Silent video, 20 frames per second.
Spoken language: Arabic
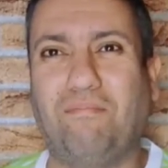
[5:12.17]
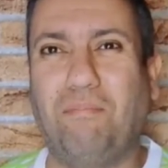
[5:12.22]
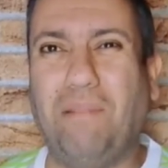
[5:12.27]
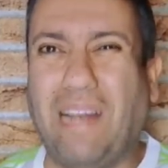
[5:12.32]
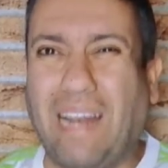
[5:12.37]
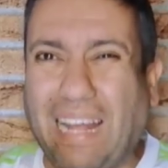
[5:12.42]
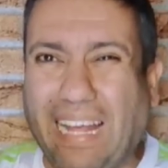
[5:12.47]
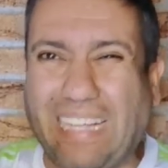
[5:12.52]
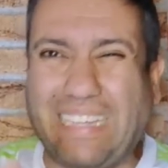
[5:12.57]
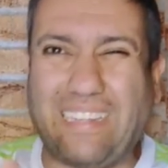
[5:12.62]
من
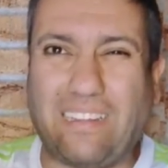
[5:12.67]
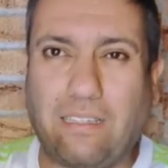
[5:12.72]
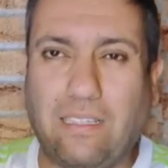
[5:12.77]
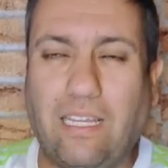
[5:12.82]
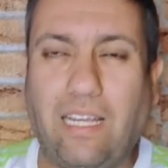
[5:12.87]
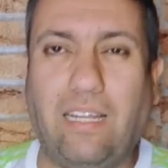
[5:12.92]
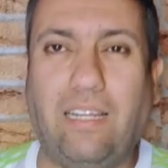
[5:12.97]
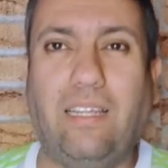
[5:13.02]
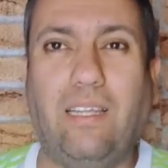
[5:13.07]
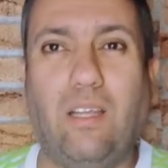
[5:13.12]
الخط
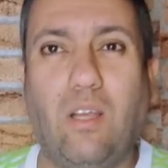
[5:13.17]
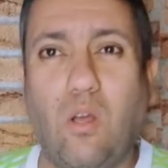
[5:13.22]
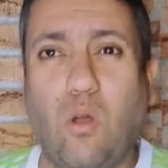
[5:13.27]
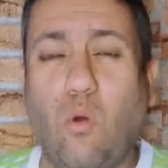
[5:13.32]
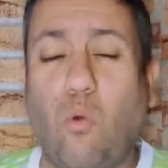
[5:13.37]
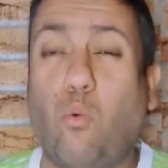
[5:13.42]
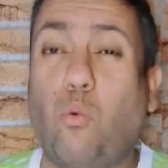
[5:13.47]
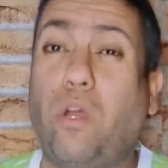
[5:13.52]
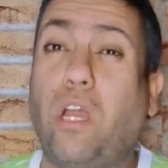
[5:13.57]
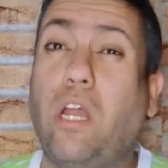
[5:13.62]
يعني
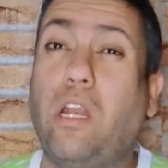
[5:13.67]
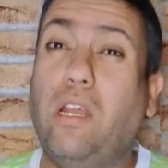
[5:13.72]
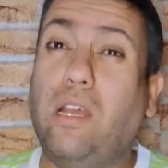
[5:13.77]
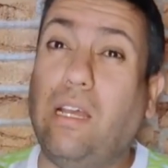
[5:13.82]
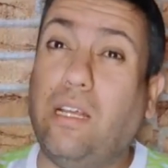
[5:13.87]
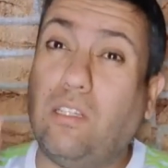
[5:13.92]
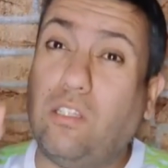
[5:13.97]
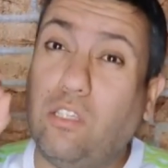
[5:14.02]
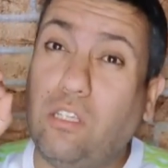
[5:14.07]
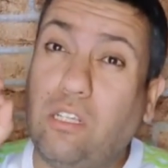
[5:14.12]

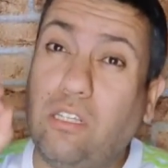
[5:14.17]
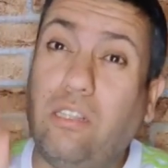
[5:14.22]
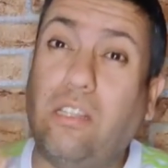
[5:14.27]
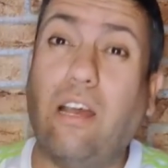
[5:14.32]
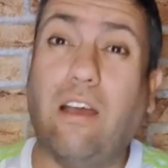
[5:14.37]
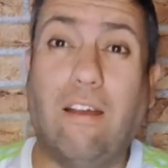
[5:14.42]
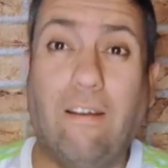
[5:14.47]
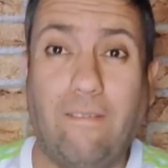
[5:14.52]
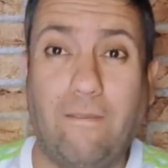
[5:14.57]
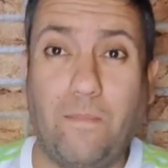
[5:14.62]
وكان
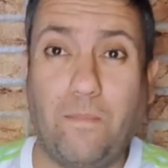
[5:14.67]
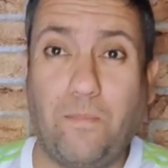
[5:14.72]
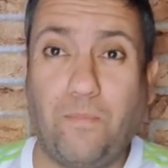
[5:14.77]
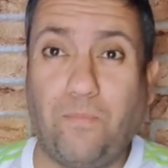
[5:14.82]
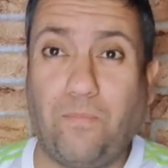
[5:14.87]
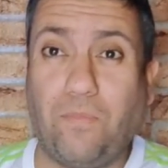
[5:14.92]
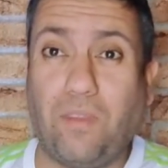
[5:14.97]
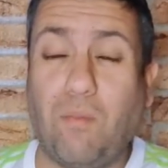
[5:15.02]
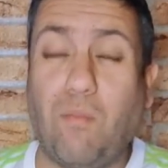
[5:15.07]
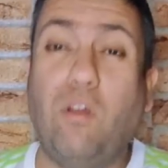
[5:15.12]
اعتداء
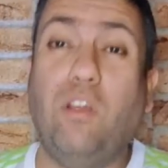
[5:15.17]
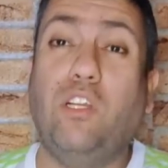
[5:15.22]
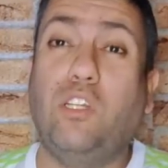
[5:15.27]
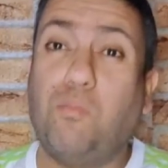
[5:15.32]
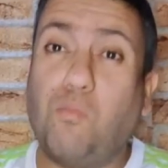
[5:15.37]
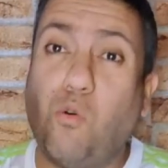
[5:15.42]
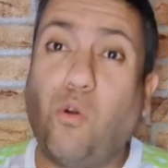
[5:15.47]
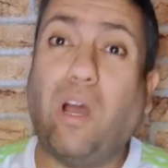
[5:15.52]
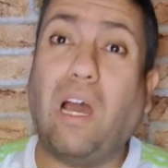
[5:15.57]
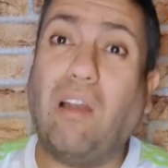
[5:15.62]

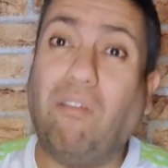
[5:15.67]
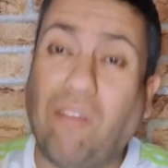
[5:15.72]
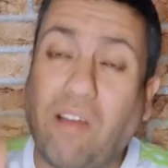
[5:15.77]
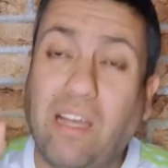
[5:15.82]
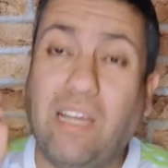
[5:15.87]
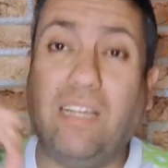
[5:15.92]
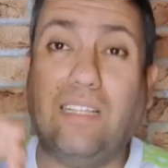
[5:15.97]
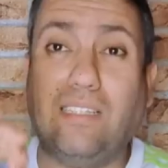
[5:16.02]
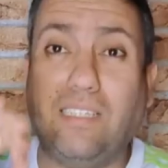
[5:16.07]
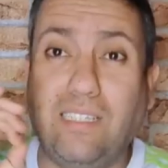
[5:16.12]
ماهيش مخالفه
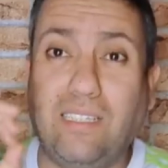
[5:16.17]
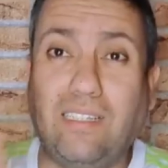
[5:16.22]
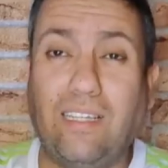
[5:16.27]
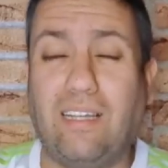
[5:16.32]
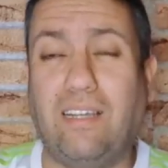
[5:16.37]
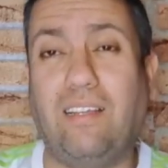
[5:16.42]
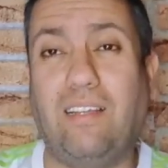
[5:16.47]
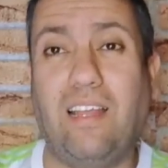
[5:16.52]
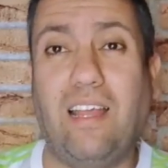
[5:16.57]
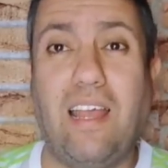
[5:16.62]

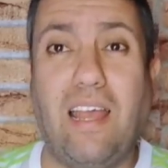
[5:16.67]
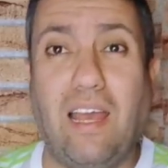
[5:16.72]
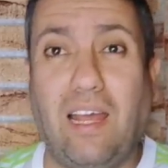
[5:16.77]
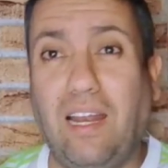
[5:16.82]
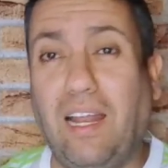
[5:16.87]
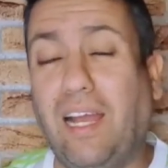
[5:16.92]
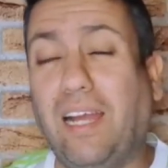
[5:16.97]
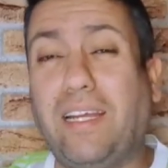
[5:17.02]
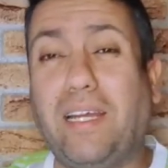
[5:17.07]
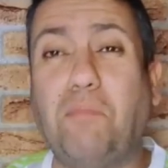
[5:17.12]
اعتداء
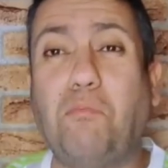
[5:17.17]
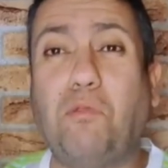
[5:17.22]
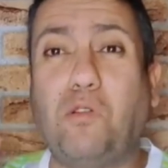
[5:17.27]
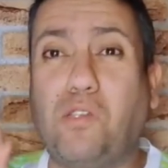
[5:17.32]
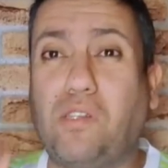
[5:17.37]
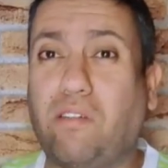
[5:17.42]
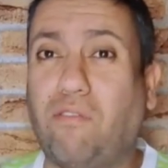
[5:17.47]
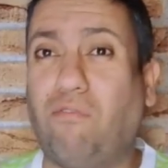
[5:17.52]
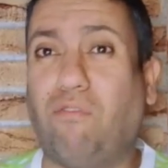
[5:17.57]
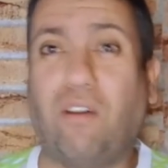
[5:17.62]
الحكم مش
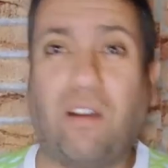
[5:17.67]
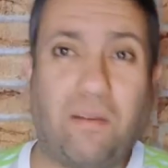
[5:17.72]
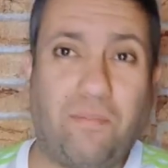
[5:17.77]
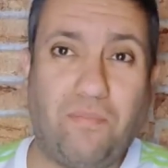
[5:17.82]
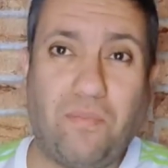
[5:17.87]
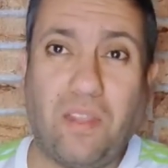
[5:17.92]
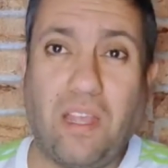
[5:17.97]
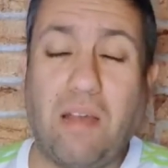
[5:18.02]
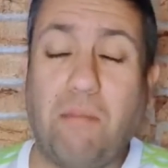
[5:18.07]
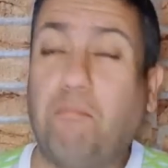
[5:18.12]

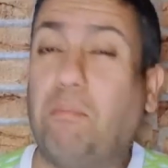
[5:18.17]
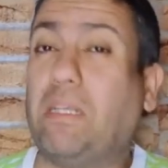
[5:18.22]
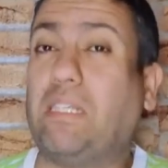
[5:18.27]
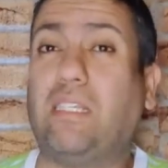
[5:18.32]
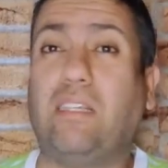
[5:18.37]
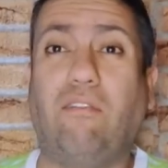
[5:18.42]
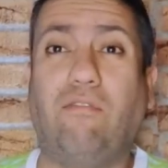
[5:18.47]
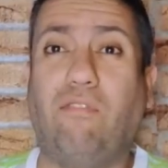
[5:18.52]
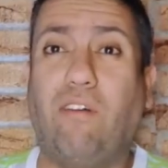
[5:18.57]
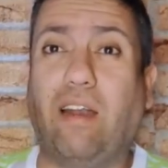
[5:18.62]
صفر ما
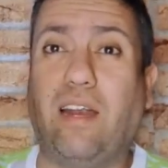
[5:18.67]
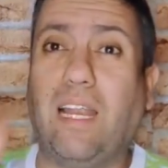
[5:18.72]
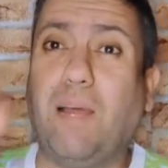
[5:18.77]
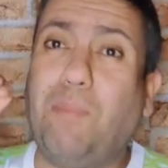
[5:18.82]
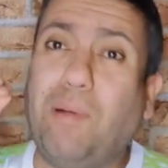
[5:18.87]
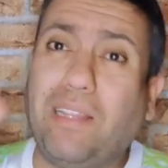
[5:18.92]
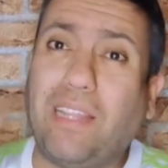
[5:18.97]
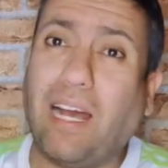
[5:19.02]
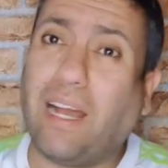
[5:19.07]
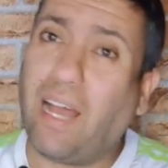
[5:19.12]
صفر لا
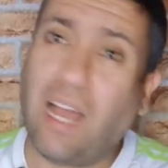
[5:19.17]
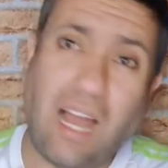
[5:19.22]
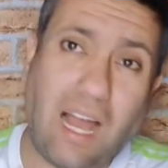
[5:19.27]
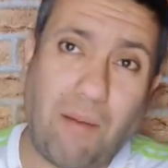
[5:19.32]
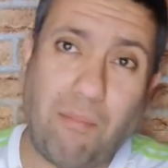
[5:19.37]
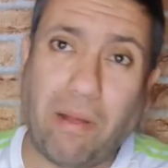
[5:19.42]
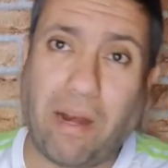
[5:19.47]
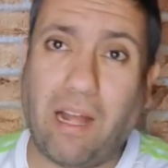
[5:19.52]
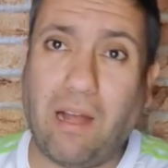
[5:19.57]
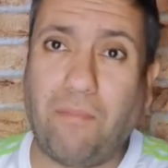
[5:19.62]
بطاقه
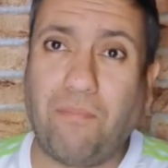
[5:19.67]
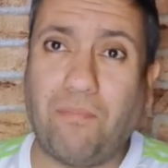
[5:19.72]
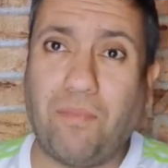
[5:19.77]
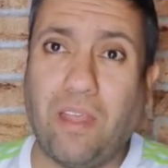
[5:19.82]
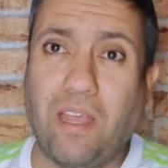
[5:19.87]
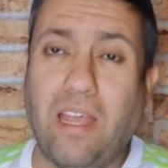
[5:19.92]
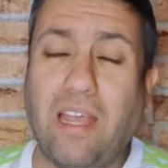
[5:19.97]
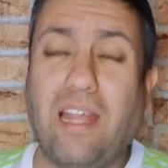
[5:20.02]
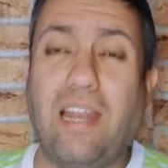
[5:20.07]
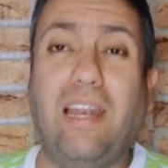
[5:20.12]
حمراء
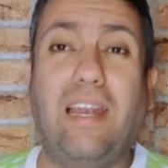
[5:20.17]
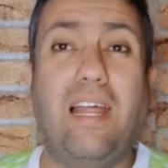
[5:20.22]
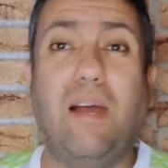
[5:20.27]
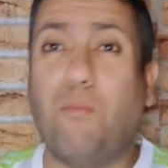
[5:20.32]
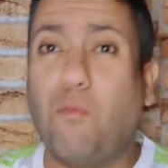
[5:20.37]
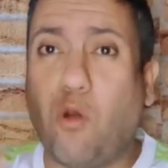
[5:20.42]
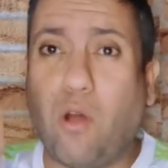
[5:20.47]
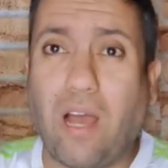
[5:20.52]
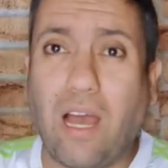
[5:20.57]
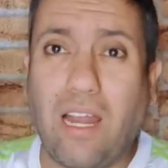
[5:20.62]
لا
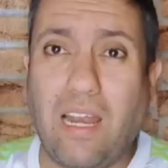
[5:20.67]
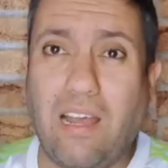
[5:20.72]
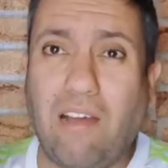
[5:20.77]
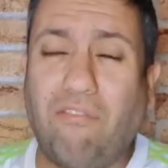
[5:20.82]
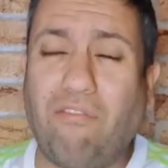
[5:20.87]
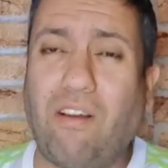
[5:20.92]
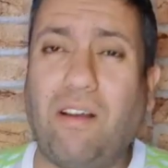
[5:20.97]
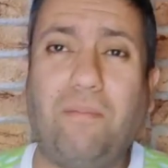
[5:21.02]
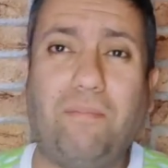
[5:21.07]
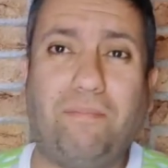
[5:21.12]

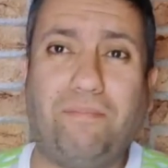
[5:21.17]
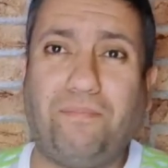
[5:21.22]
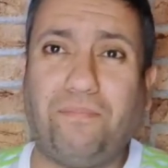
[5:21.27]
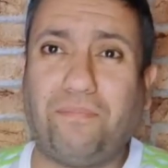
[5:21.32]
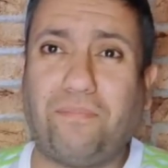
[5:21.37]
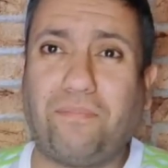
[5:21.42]
مخالفه